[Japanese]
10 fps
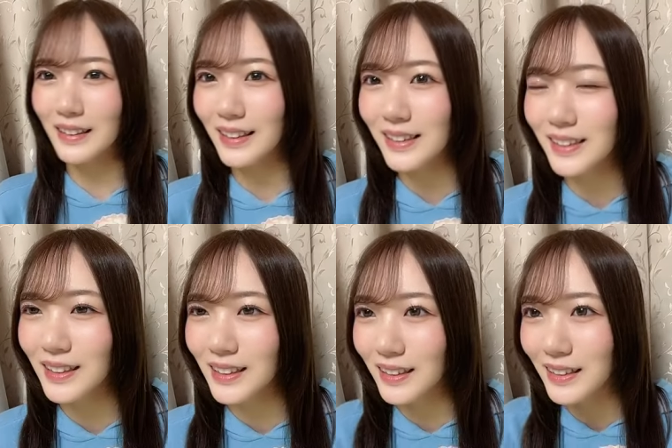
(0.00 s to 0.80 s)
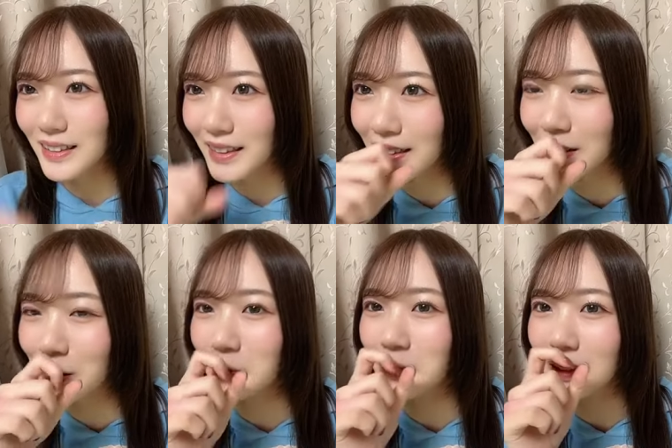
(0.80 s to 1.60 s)
やっちゃってたかなと
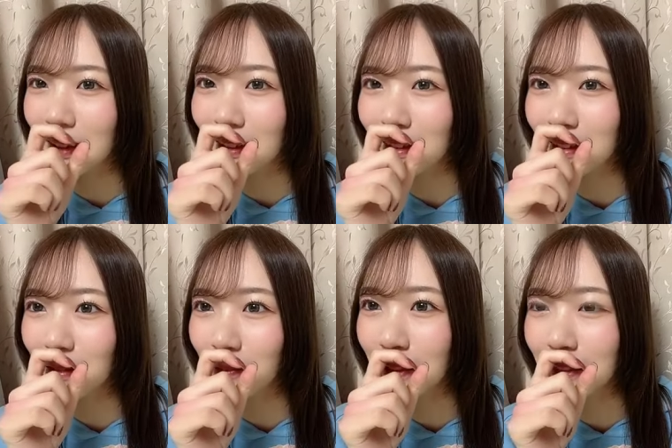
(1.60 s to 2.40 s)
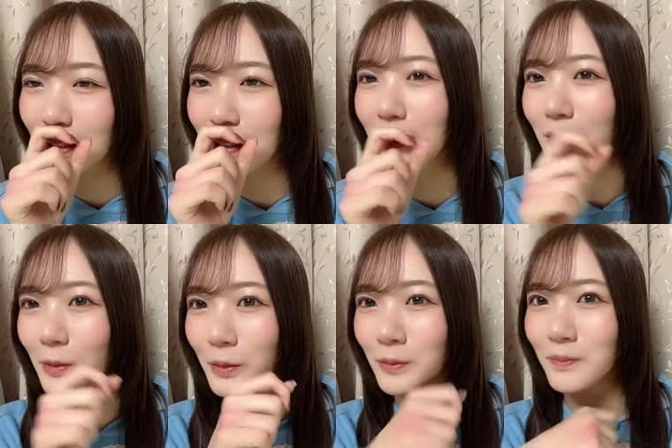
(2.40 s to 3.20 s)
思って心配してたけ
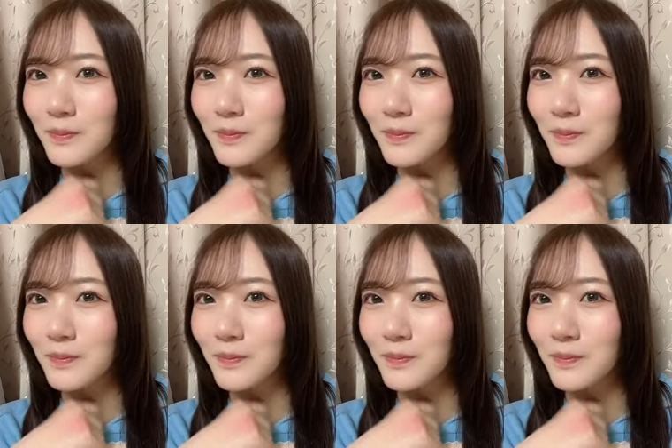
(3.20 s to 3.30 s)
ど